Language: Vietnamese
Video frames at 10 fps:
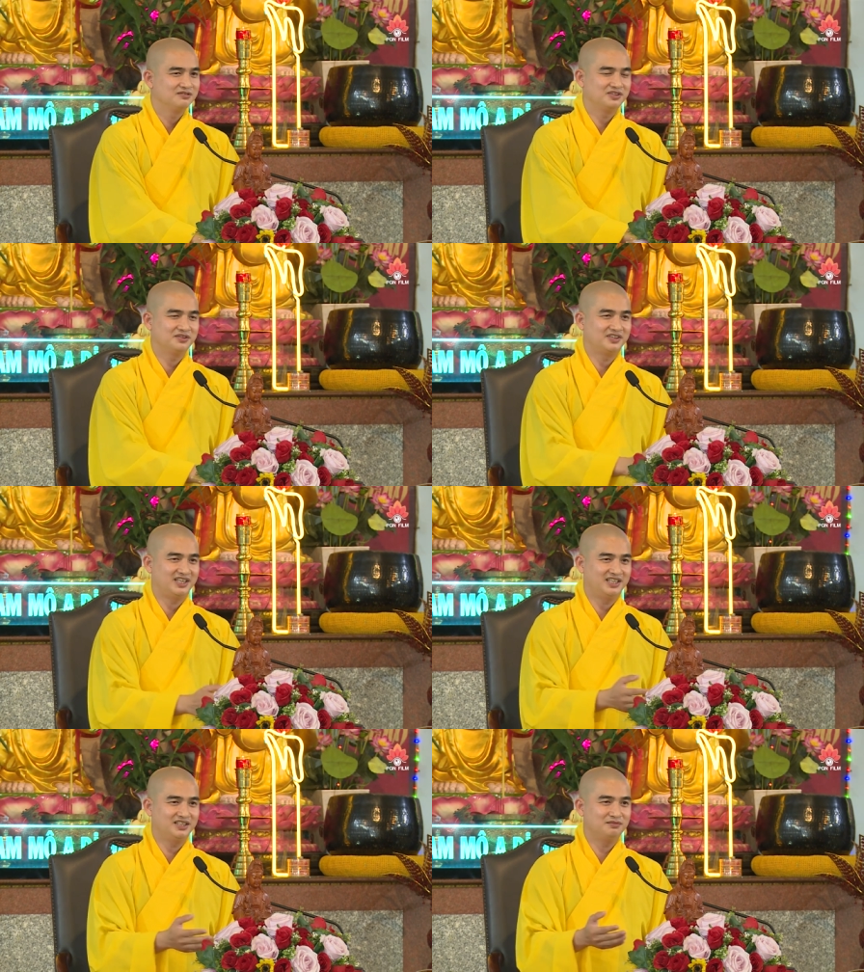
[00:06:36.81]
vì
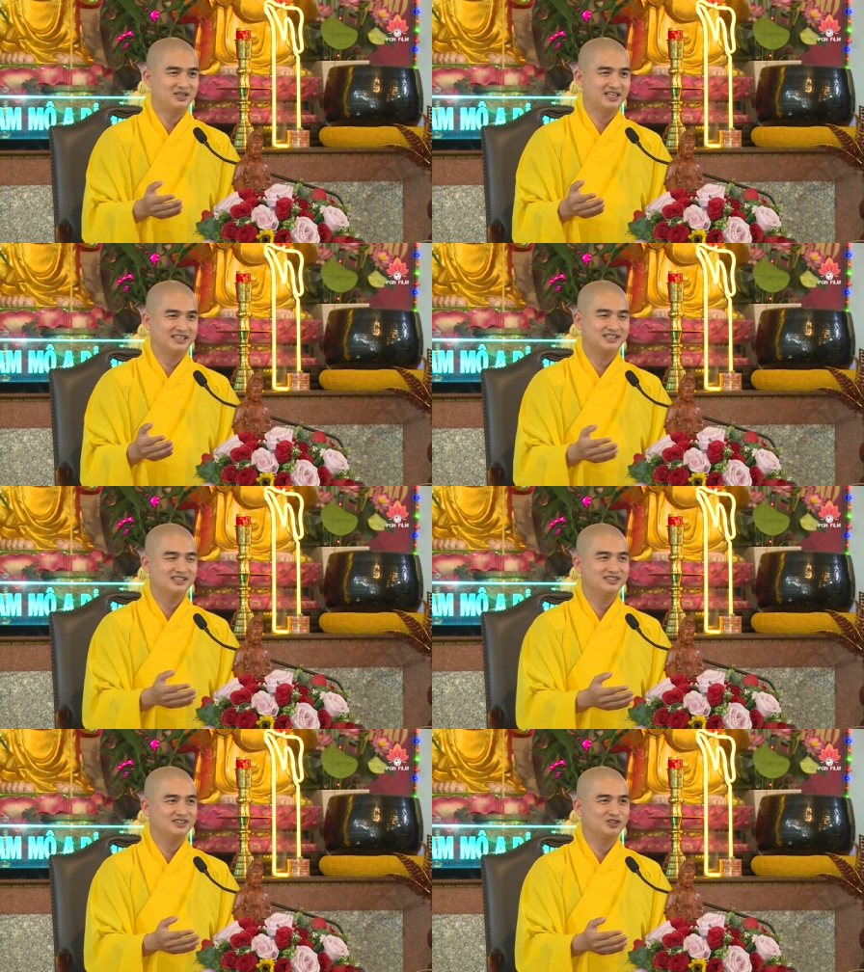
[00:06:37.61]
vậy mà ngày
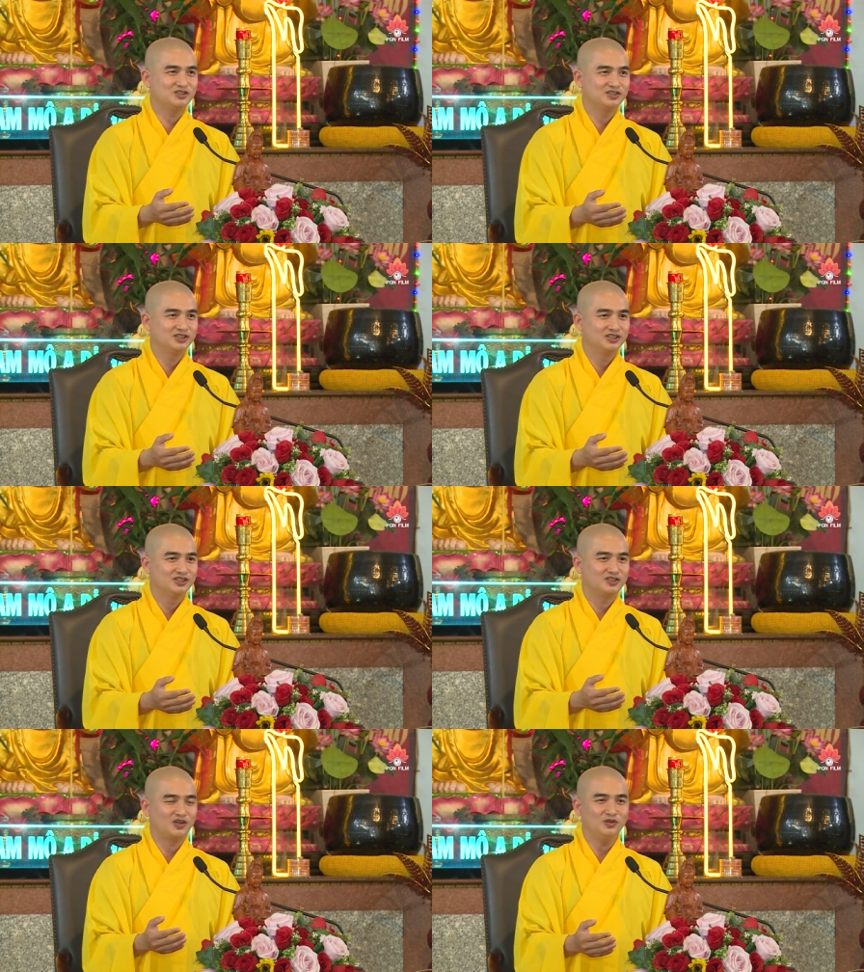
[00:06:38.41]
xưa
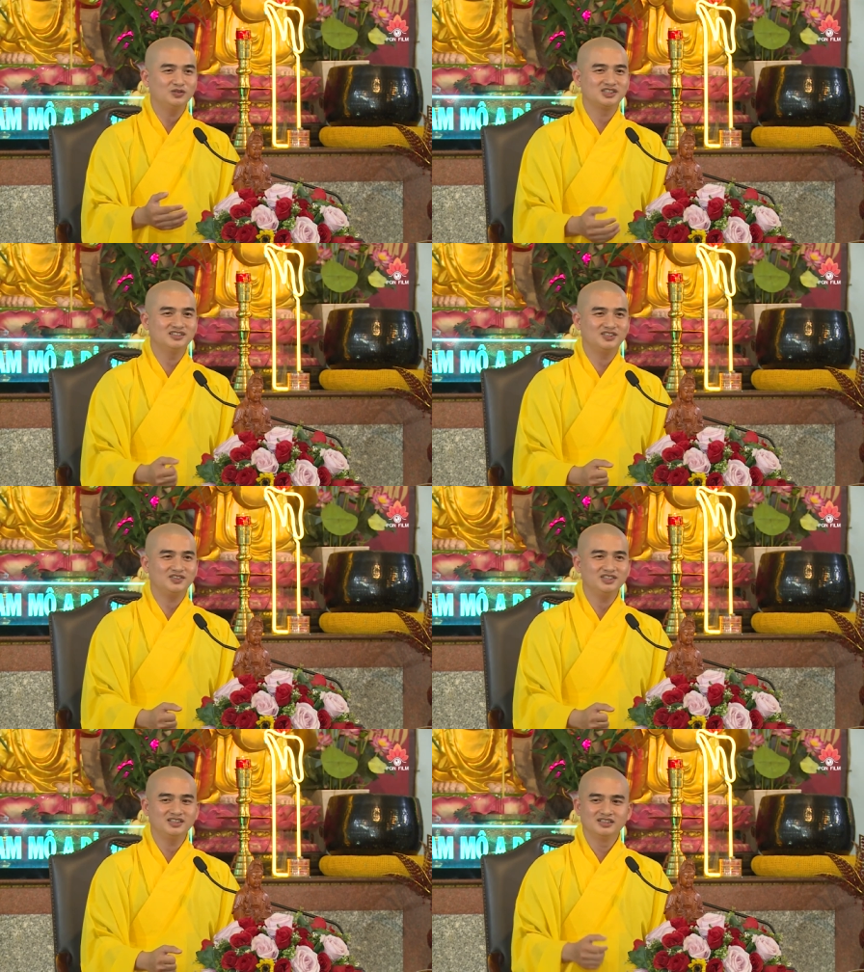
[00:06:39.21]
tổ sư
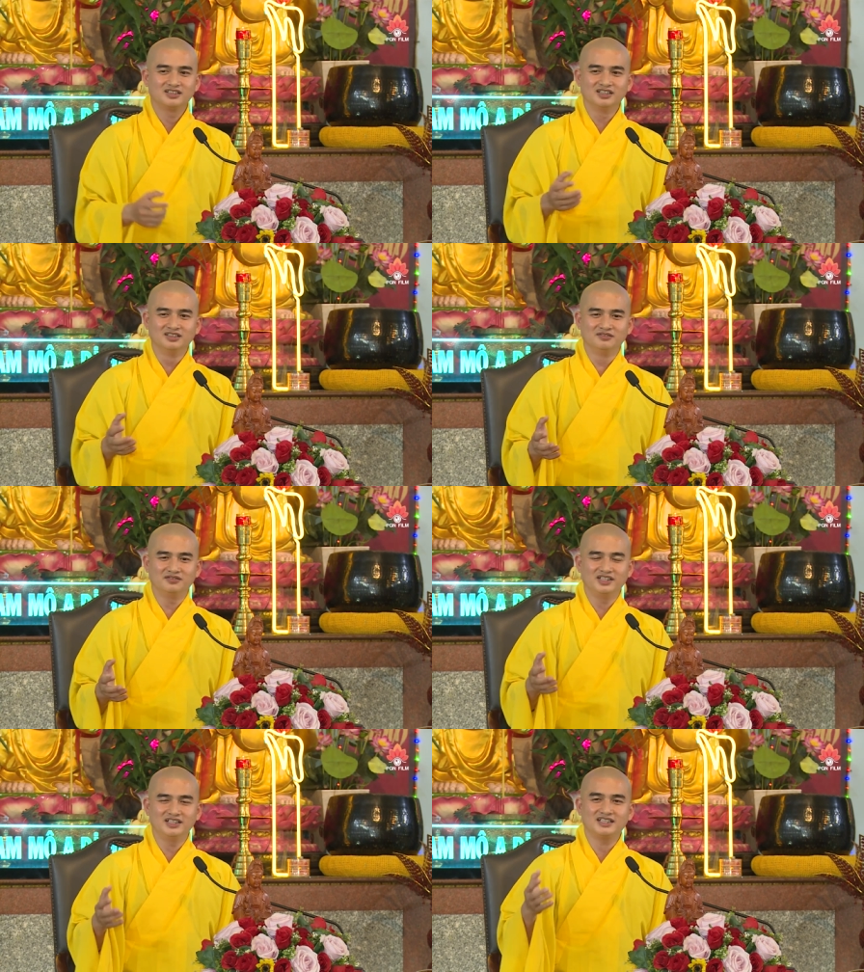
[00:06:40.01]
nói đừng
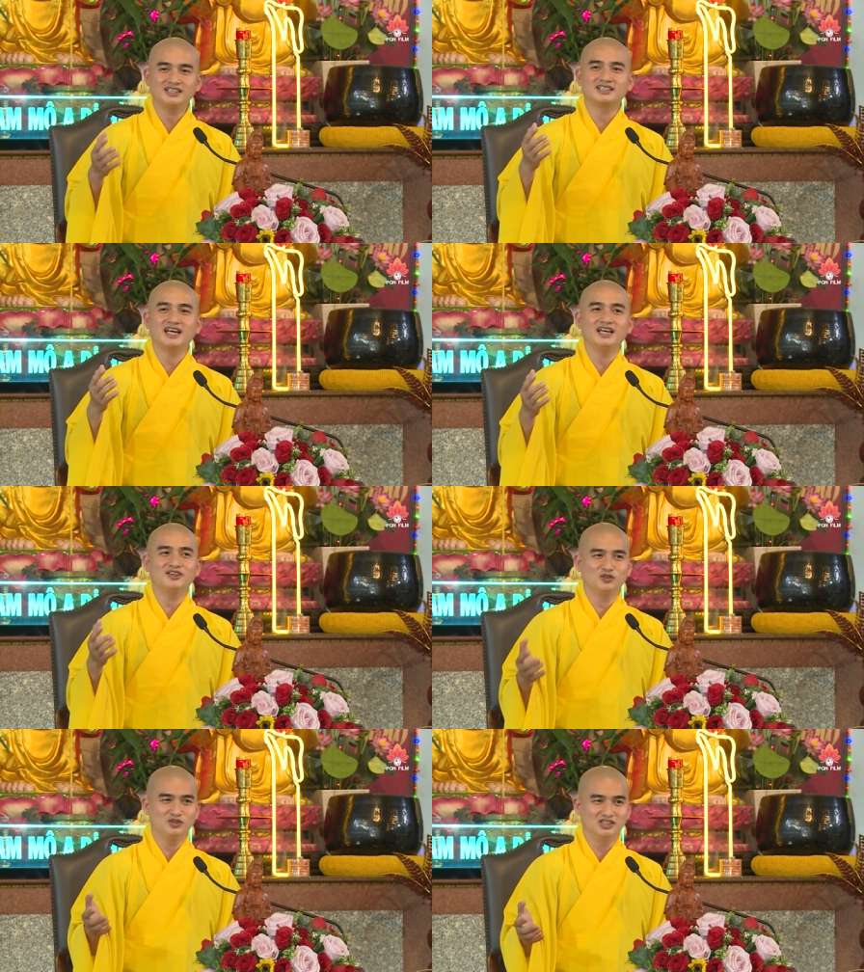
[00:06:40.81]
vì cái sai
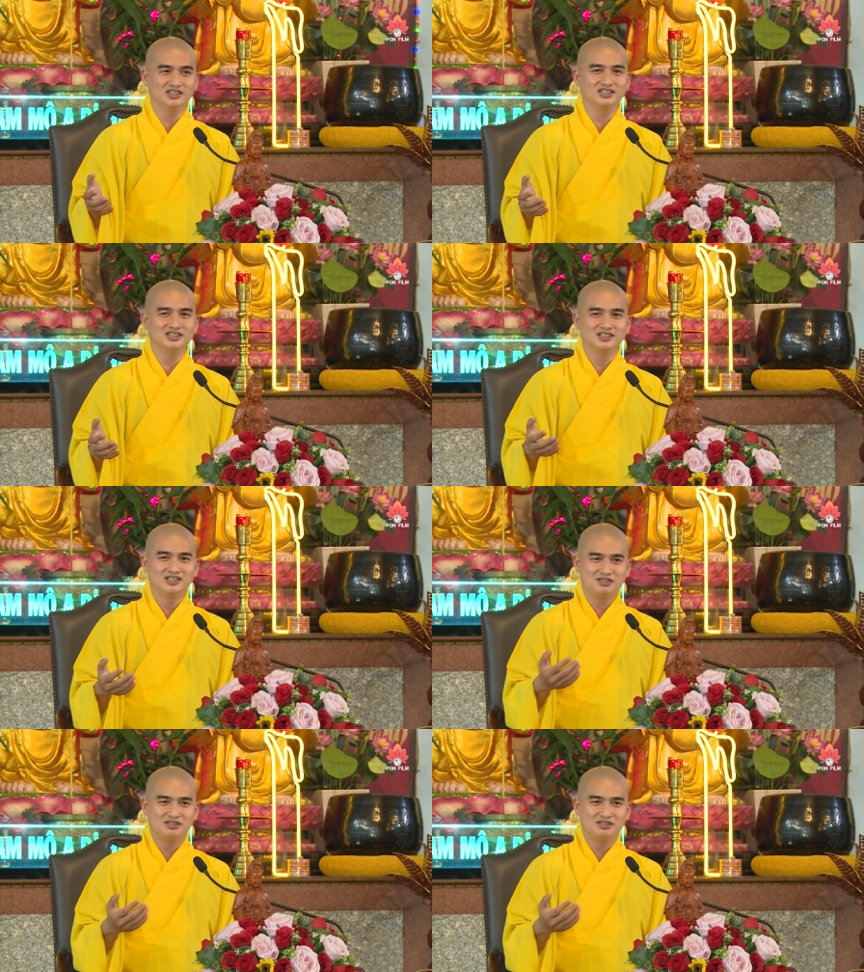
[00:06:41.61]
của người